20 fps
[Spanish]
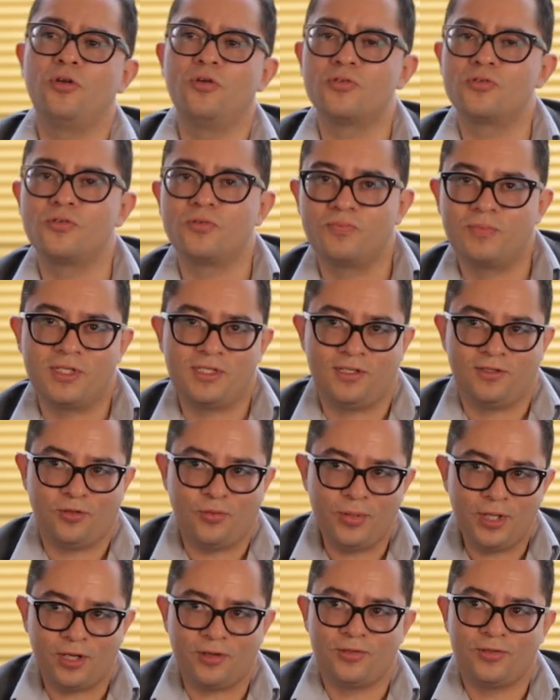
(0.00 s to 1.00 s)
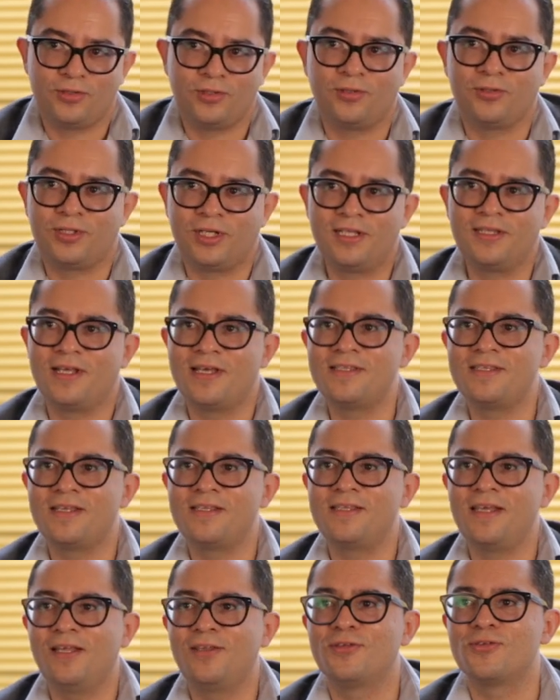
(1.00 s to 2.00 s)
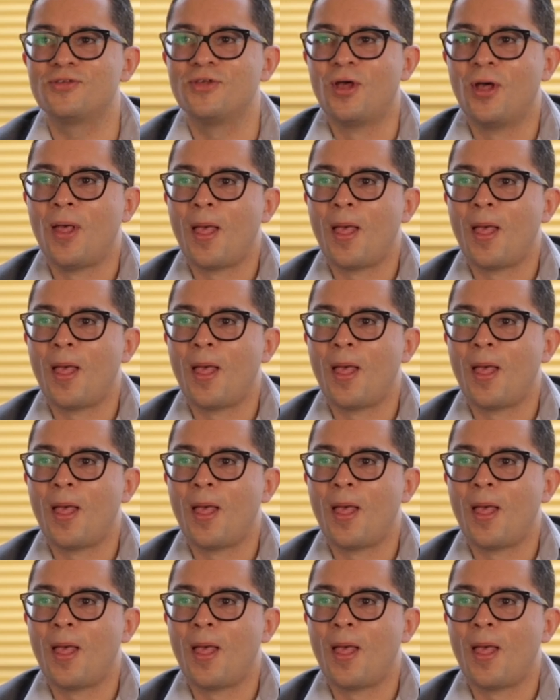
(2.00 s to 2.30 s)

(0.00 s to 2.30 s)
yo no me siento viejo, yo tengo 36 años